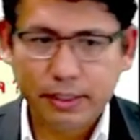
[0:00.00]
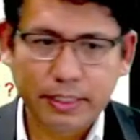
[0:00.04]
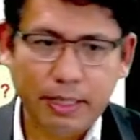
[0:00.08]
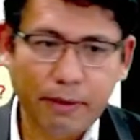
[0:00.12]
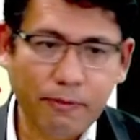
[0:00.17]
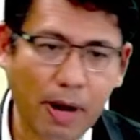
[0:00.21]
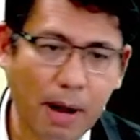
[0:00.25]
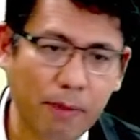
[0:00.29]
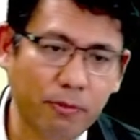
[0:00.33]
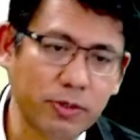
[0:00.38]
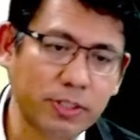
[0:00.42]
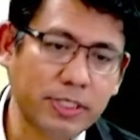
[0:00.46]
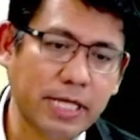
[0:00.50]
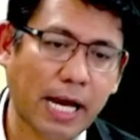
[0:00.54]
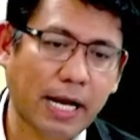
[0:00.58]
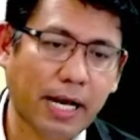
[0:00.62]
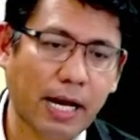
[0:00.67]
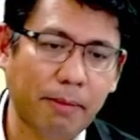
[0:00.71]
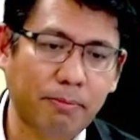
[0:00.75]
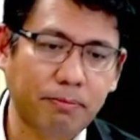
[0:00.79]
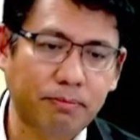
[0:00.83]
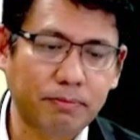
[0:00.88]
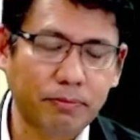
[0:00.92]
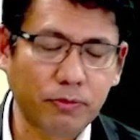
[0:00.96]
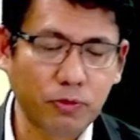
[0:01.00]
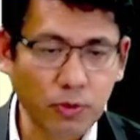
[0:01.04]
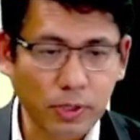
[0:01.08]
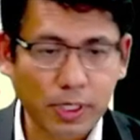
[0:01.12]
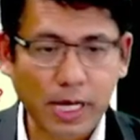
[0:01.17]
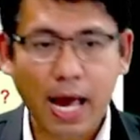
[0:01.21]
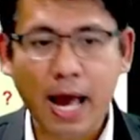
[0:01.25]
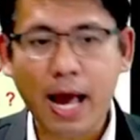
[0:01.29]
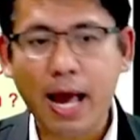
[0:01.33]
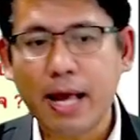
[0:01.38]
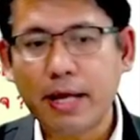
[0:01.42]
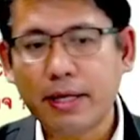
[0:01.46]
ทำความรู้จักกับลูก
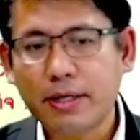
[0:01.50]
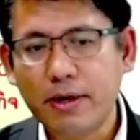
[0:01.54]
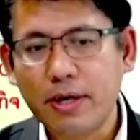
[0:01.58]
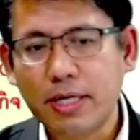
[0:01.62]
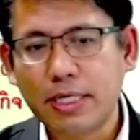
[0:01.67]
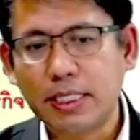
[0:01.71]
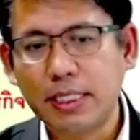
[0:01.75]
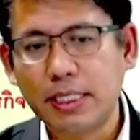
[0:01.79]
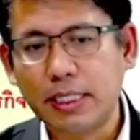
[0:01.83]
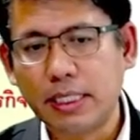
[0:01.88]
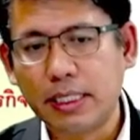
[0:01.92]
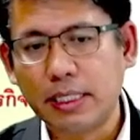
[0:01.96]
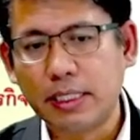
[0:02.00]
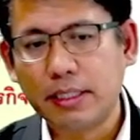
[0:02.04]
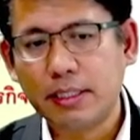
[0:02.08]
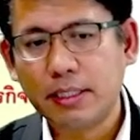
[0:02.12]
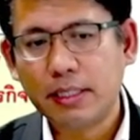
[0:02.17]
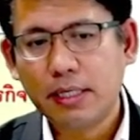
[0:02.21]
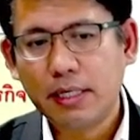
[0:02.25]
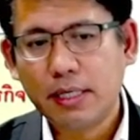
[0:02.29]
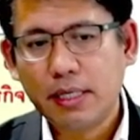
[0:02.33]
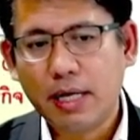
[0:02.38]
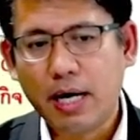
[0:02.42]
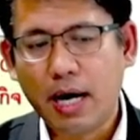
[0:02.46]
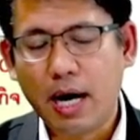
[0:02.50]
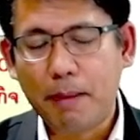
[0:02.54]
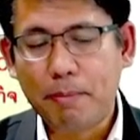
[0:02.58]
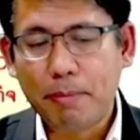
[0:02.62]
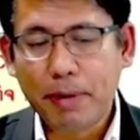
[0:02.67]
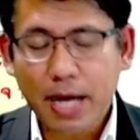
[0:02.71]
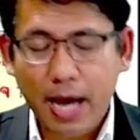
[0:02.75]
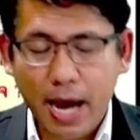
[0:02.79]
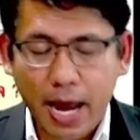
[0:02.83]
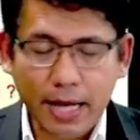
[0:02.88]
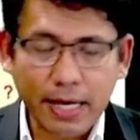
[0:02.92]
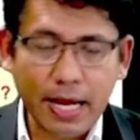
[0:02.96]
ค้าก็คือ
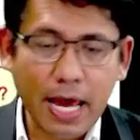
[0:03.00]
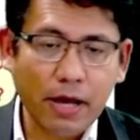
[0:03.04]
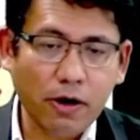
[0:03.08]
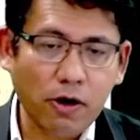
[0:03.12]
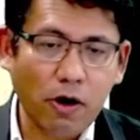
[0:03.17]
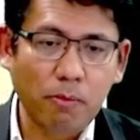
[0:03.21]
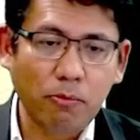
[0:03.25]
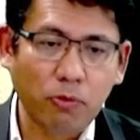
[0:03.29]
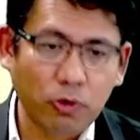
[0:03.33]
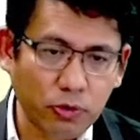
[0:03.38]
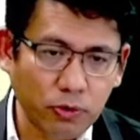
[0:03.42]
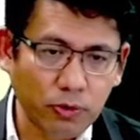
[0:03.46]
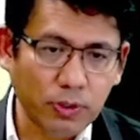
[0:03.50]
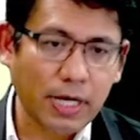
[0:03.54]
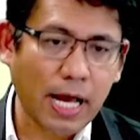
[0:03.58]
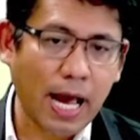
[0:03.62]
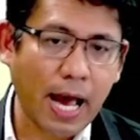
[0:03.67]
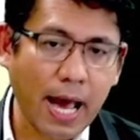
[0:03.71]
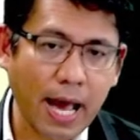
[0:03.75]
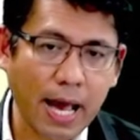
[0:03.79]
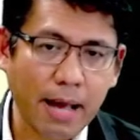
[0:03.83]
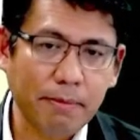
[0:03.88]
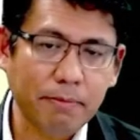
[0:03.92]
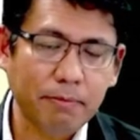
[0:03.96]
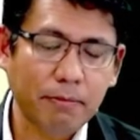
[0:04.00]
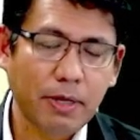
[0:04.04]
เพื่อให้ได้ข้อมูลลูกค้า